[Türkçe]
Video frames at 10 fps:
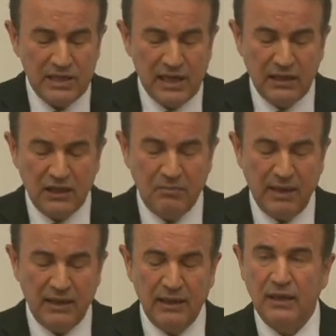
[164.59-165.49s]

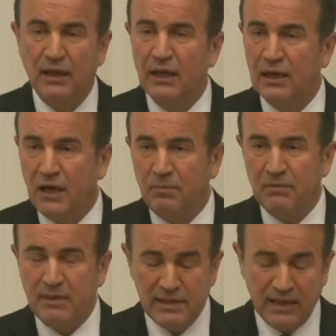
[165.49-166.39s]
bilinçlendirmenin
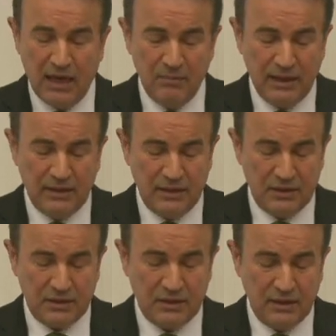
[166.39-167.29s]
yapılması
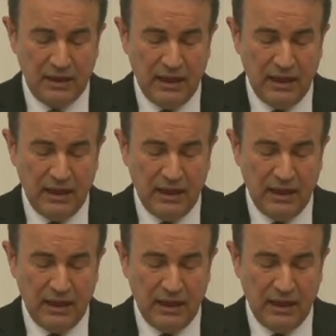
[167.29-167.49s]
gelmektedir.